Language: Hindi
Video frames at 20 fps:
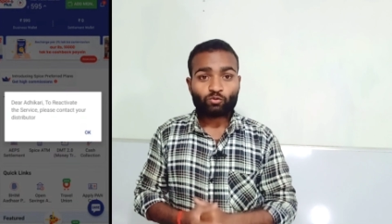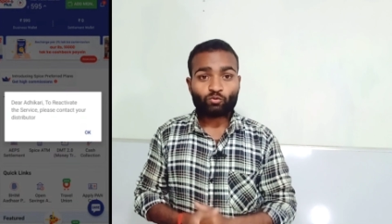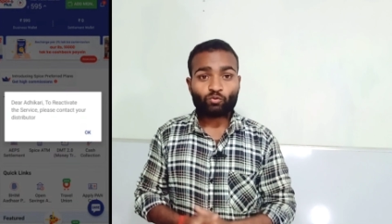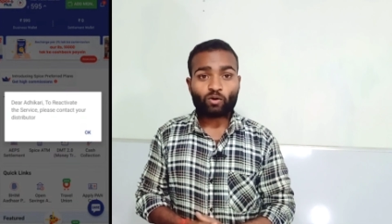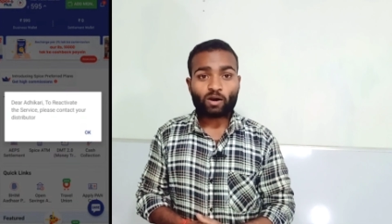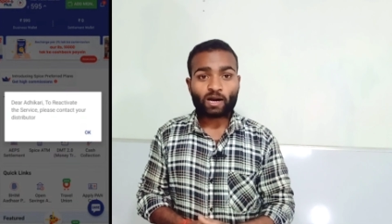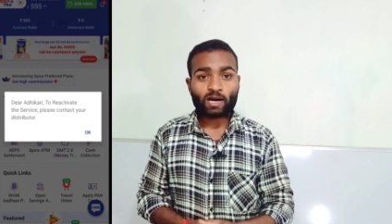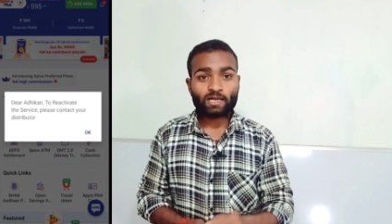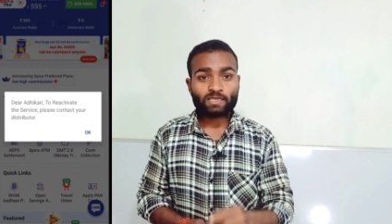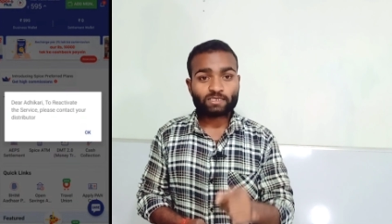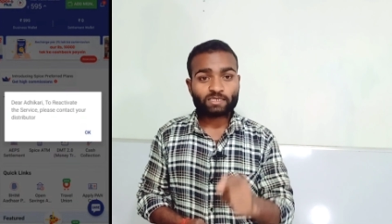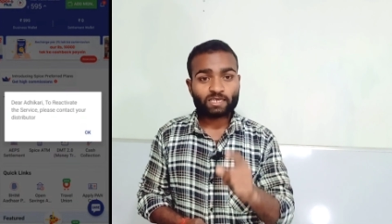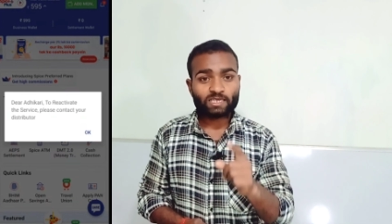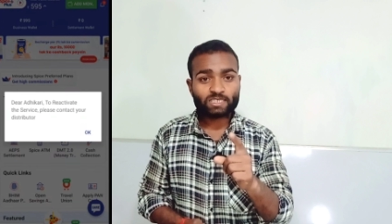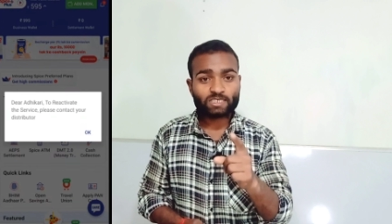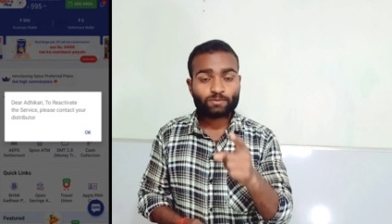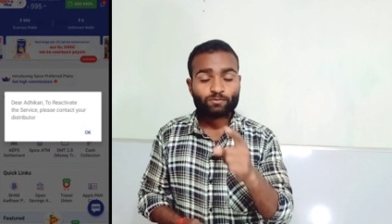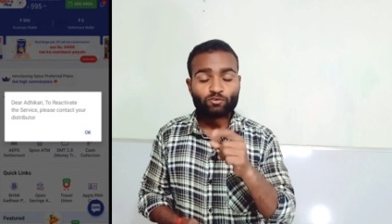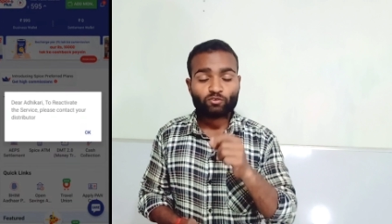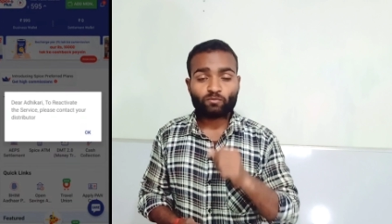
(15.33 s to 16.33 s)
तो आज के
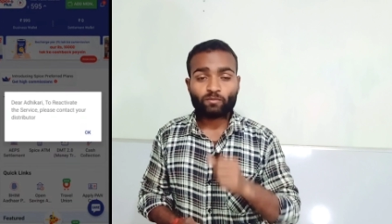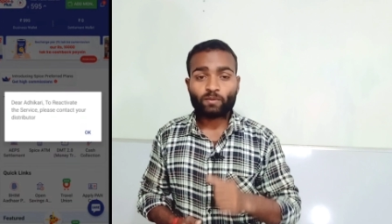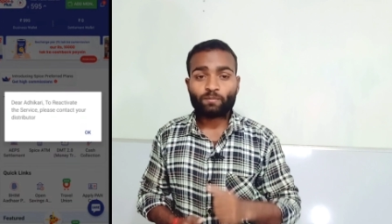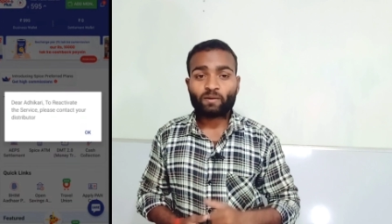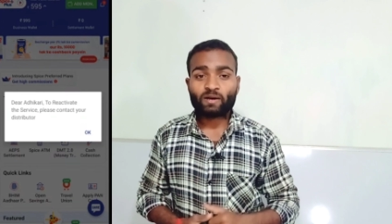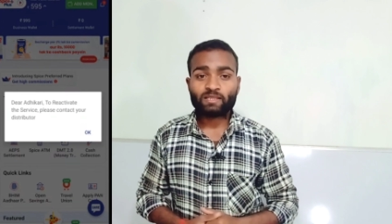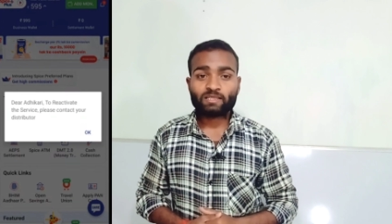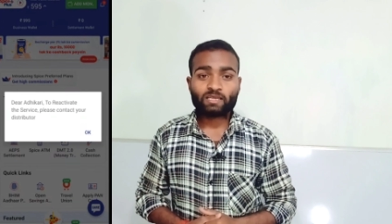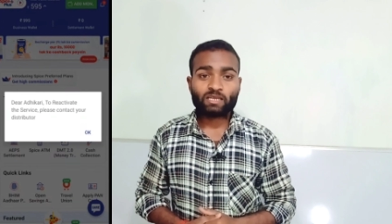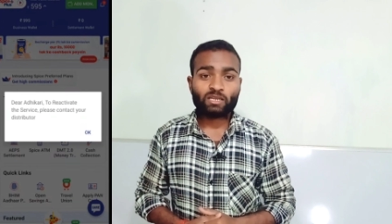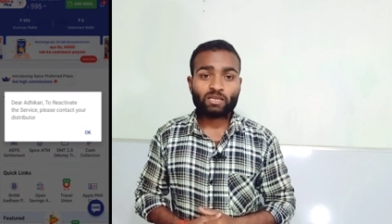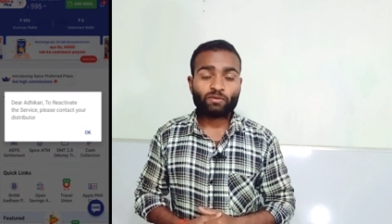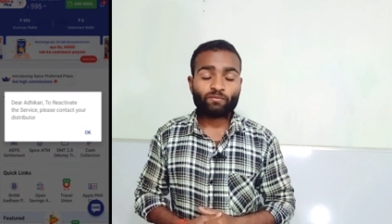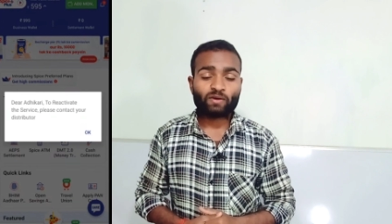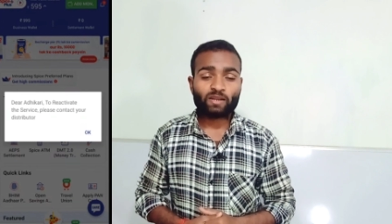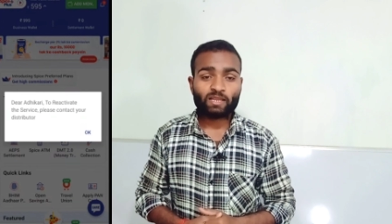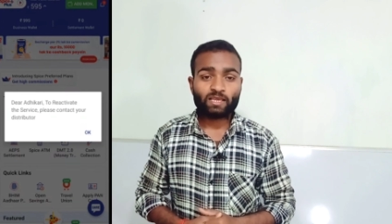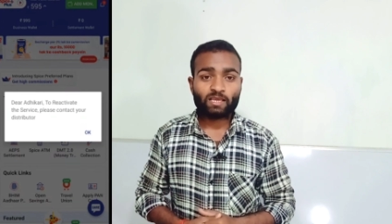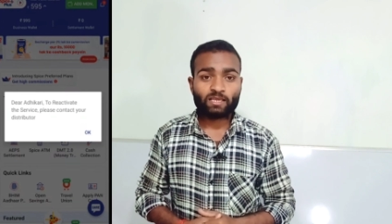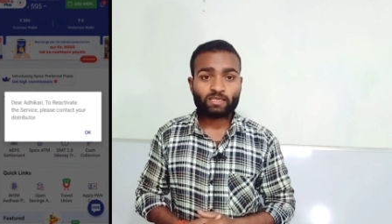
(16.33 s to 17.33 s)
इस वीडियो में बात करने
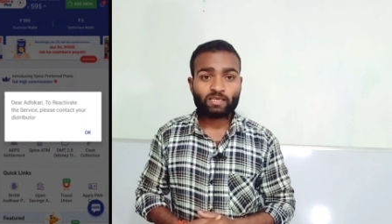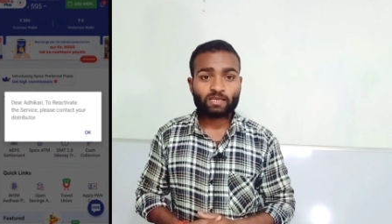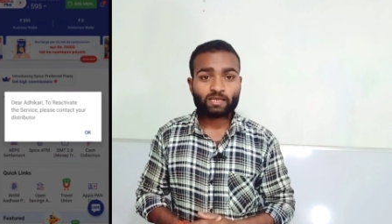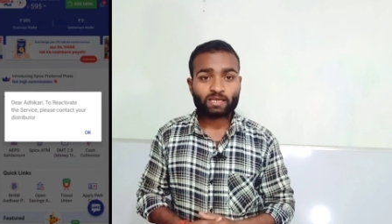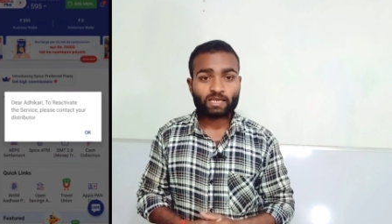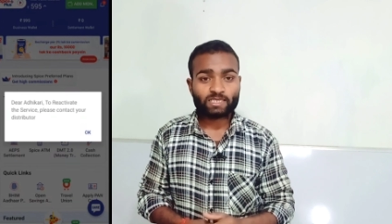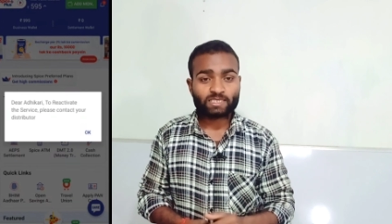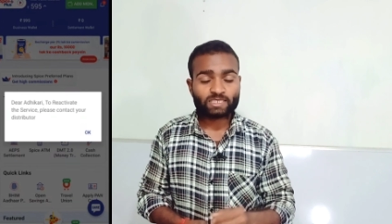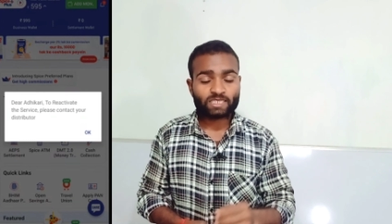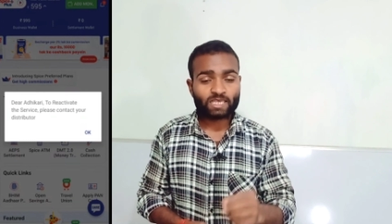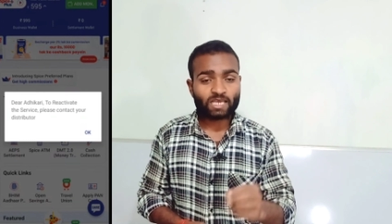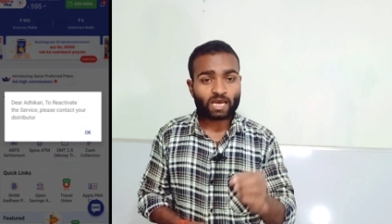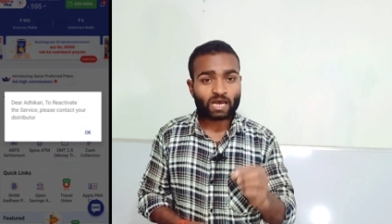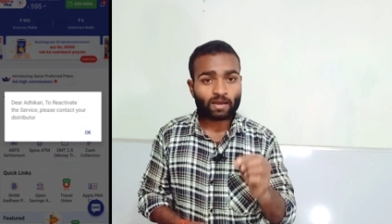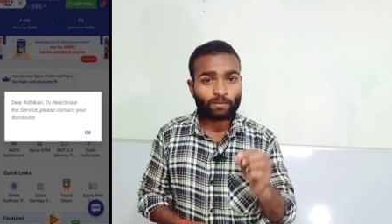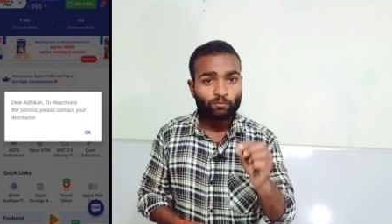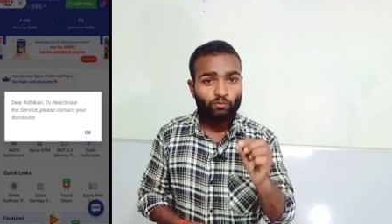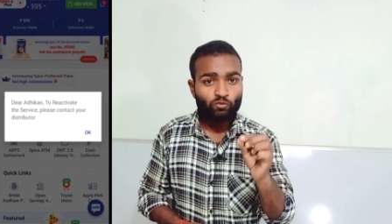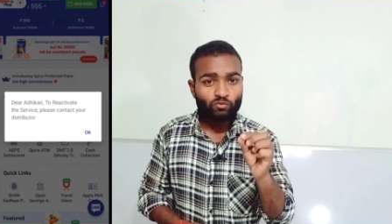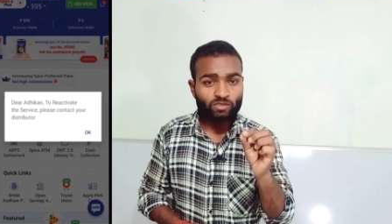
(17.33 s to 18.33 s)
वाले हैं कि कैसे
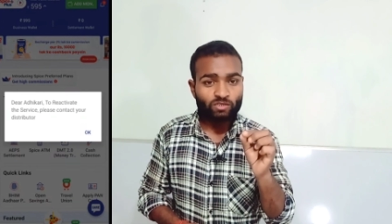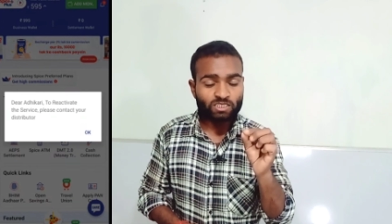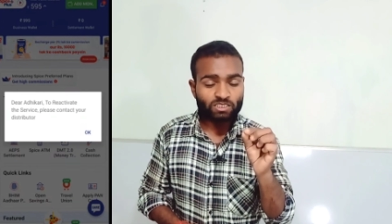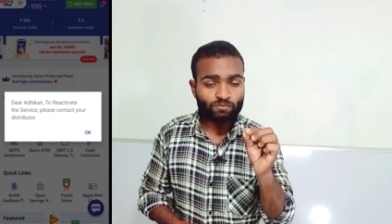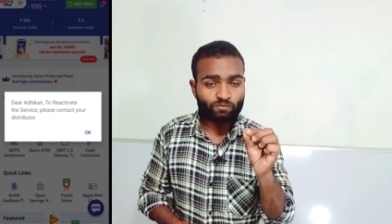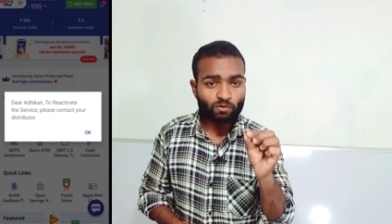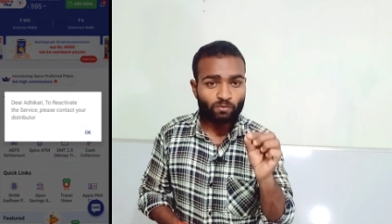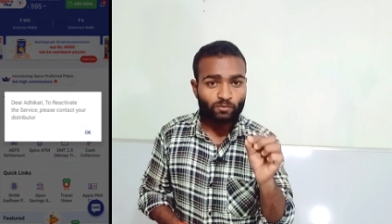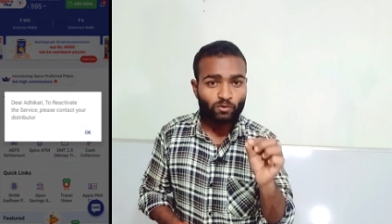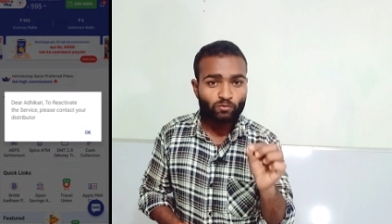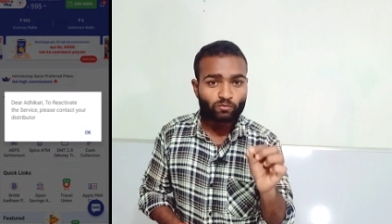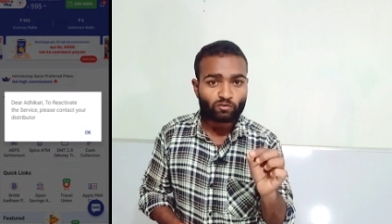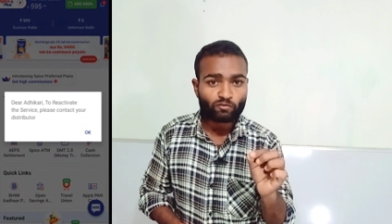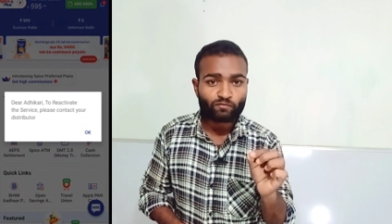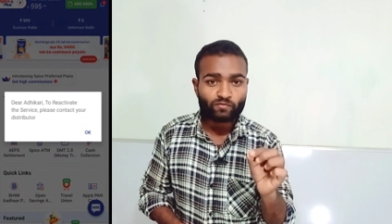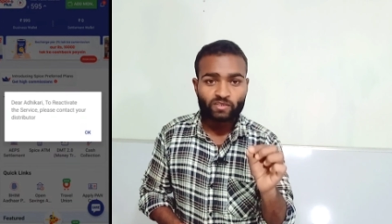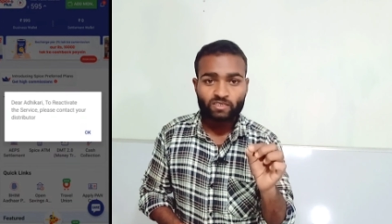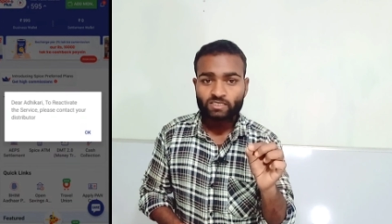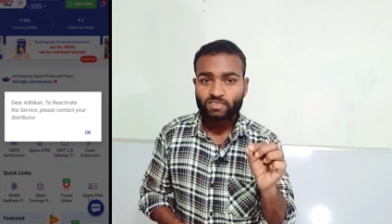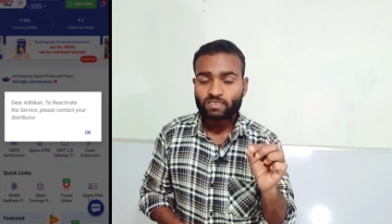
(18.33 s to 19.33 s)
आप लोग इस प्रॉब्लम को
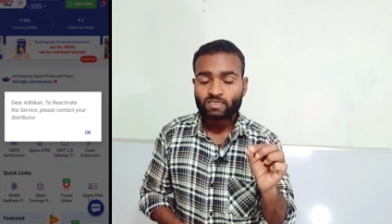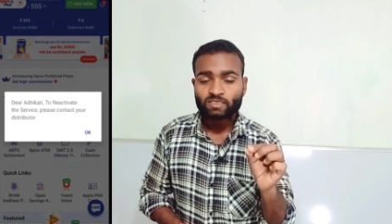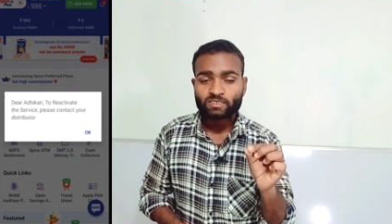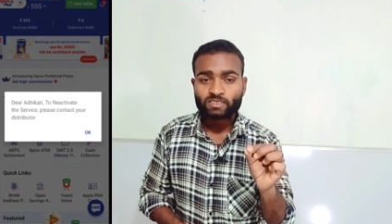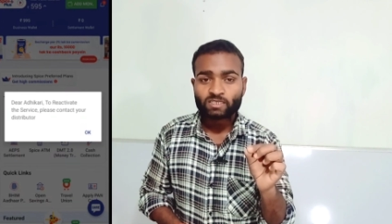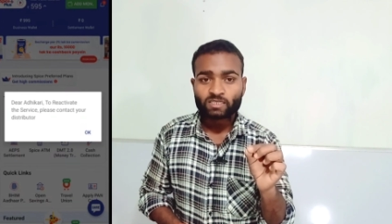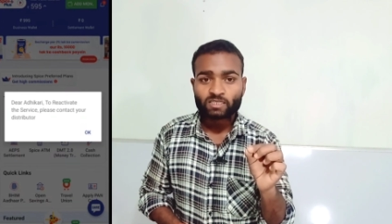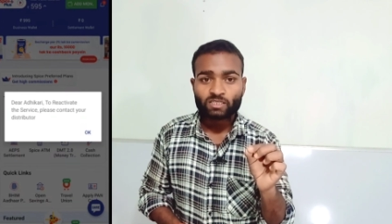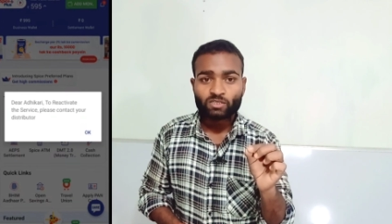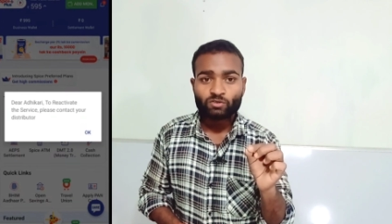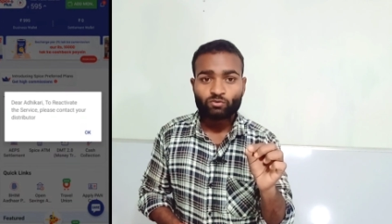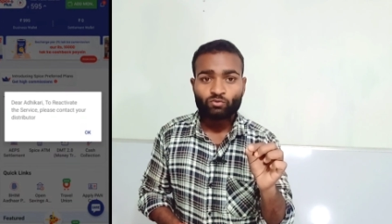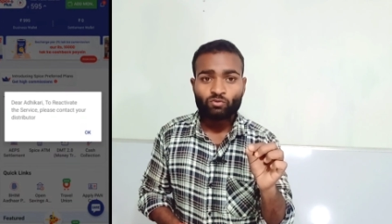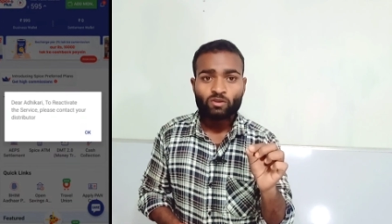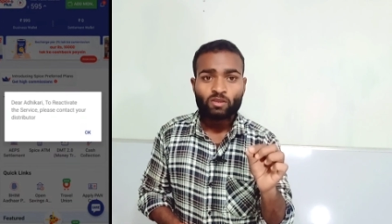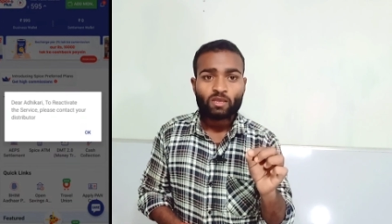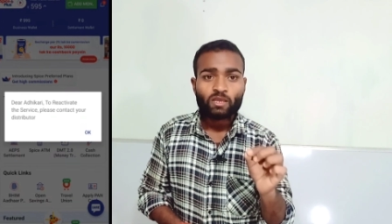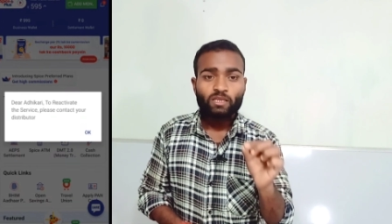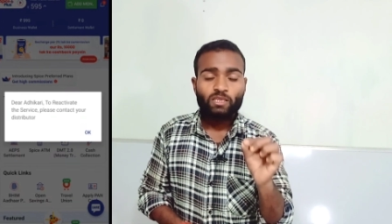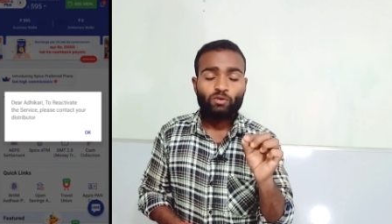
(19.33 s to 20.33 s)
फिक्स कर सकते हो